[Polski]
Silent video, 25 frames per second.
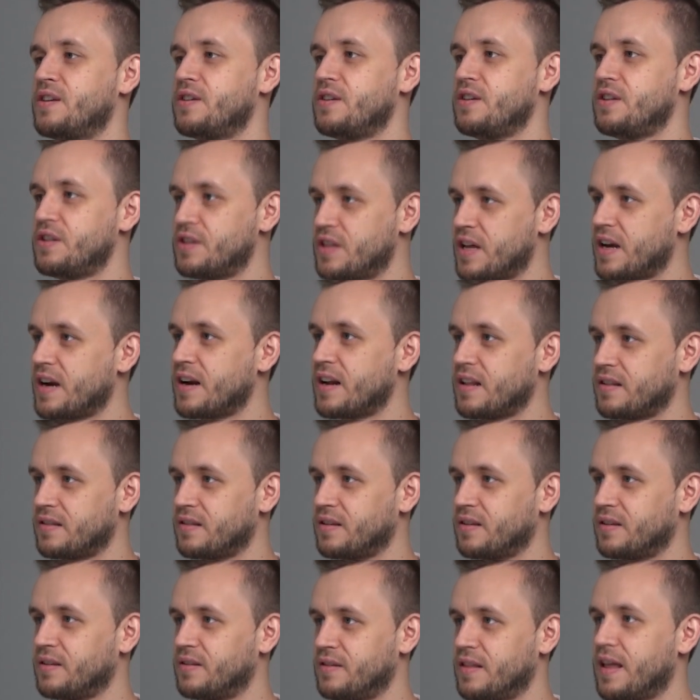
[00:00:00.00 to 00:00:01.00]

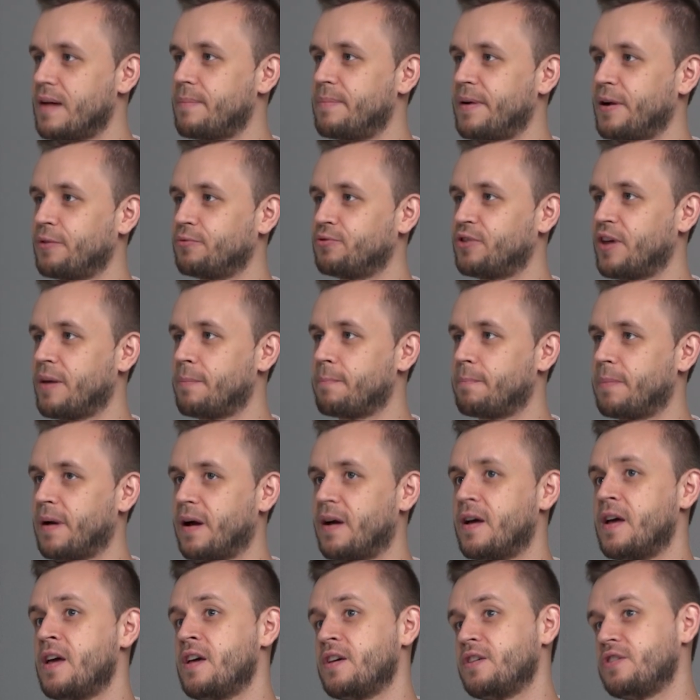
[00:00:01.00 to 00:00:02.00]
internet nabrał
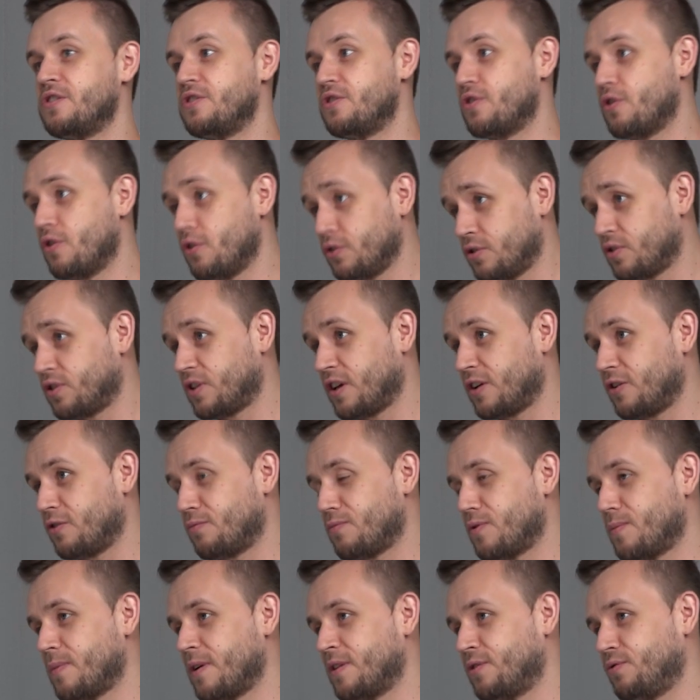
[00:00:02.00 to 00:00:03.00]
tempa. I od tego
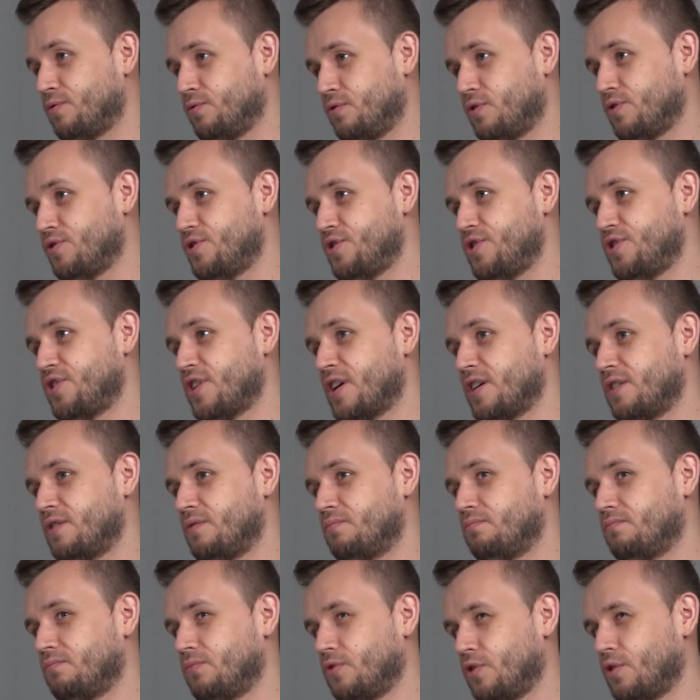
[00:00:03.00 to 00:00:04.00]
momentu do
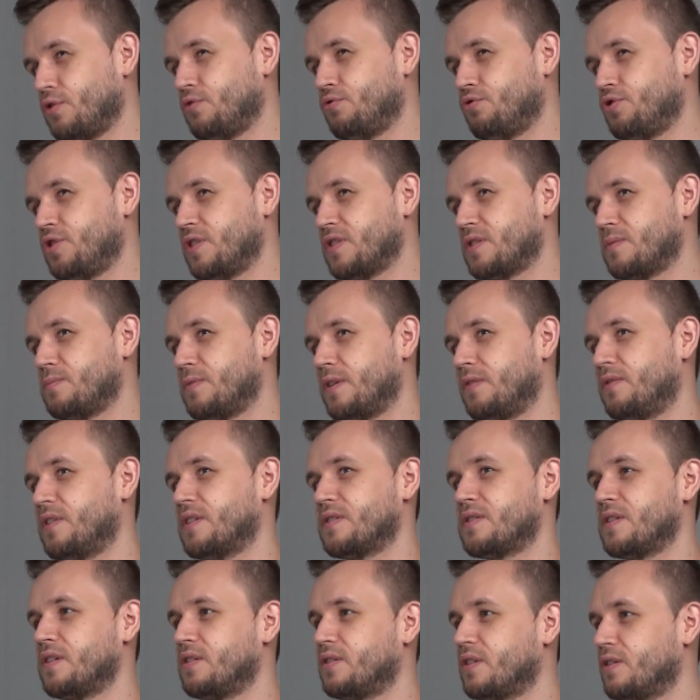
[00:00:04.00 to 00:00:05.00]
dzisiaj to już jest mniej
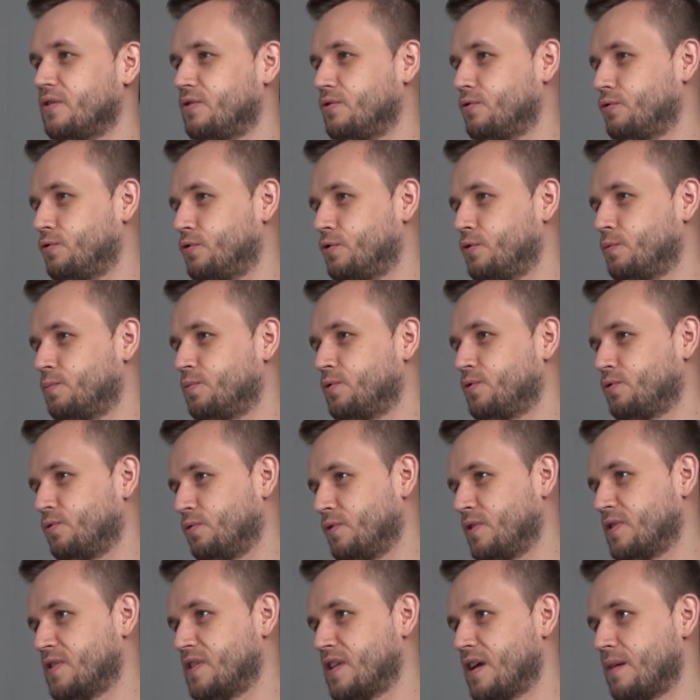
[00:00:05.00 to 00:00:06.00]
więcej ten YouTube,
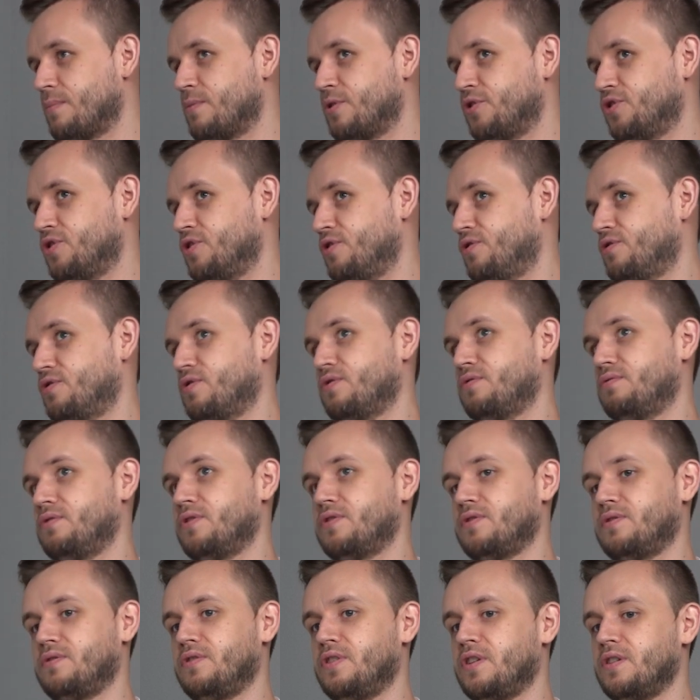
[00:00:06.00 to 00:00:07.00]
który znamy. Czyli to
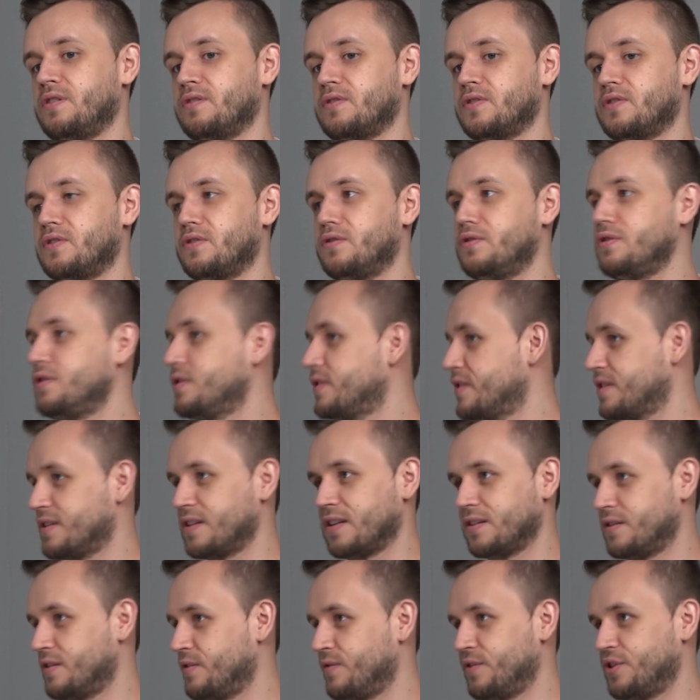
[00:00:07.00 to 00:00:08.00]
jest, nie jest nic
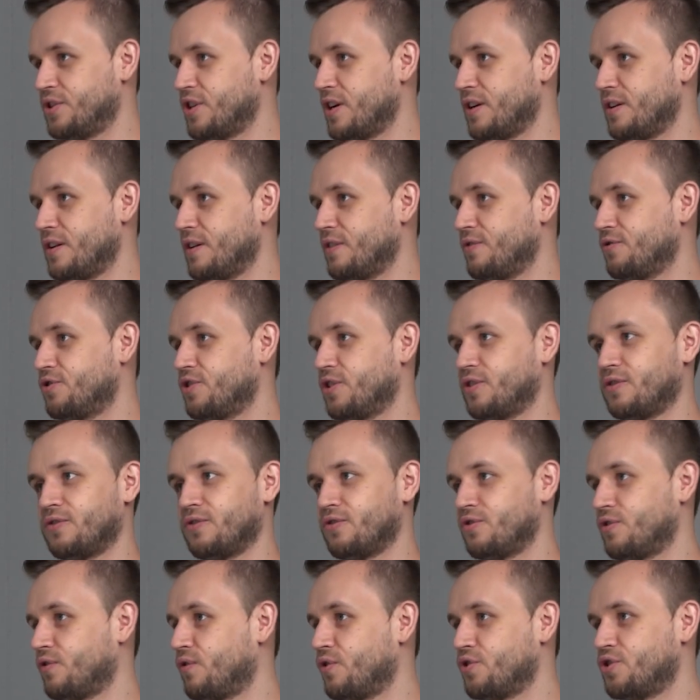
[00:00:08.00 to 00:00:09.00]
nadzwyczajnego, że
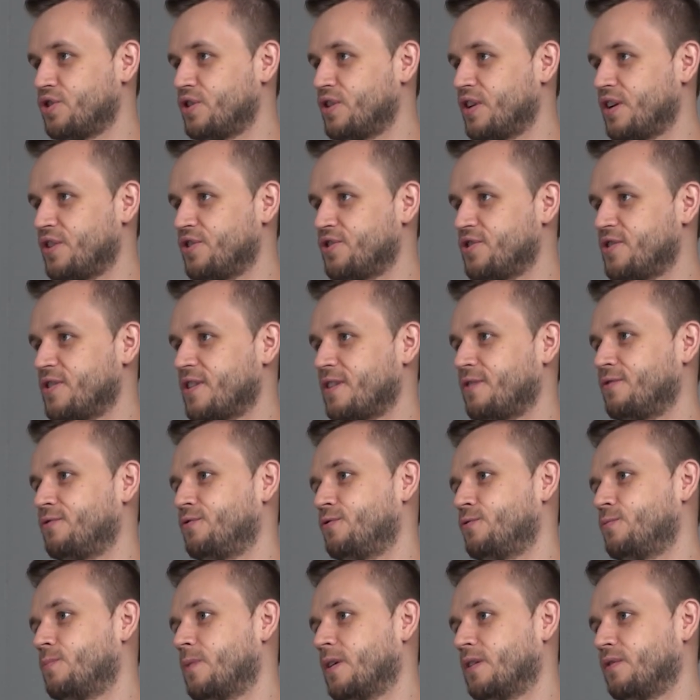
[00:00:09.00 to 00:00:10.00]
ktoś tworzy treści na
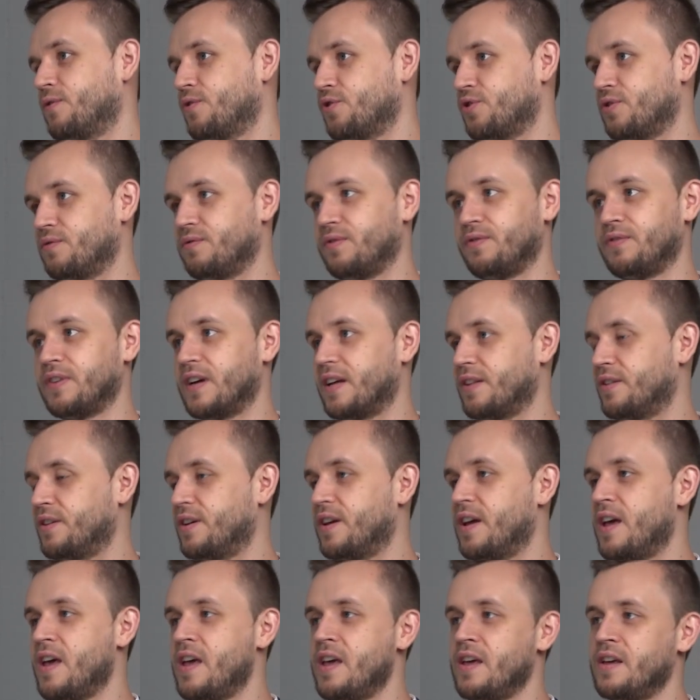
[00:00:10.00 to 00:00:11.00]
YouTube'a, tworzy wywiady
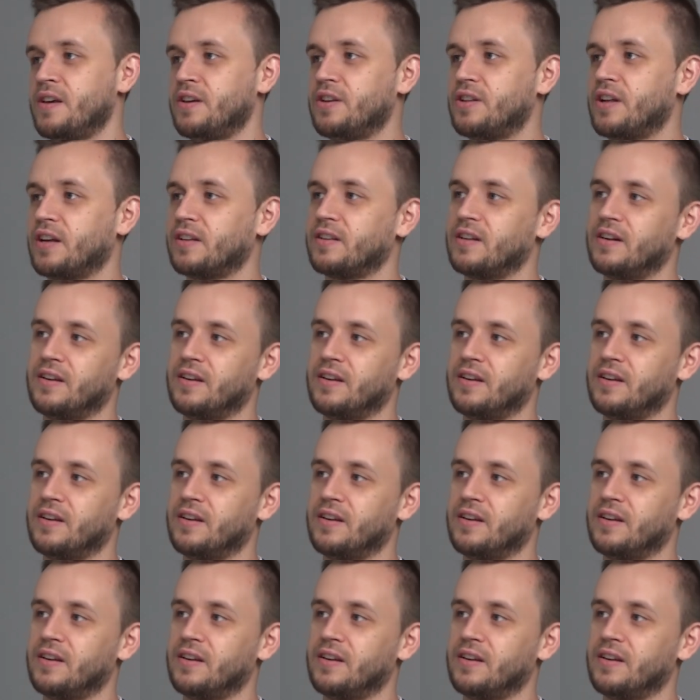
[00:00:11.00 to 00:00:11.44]
i tak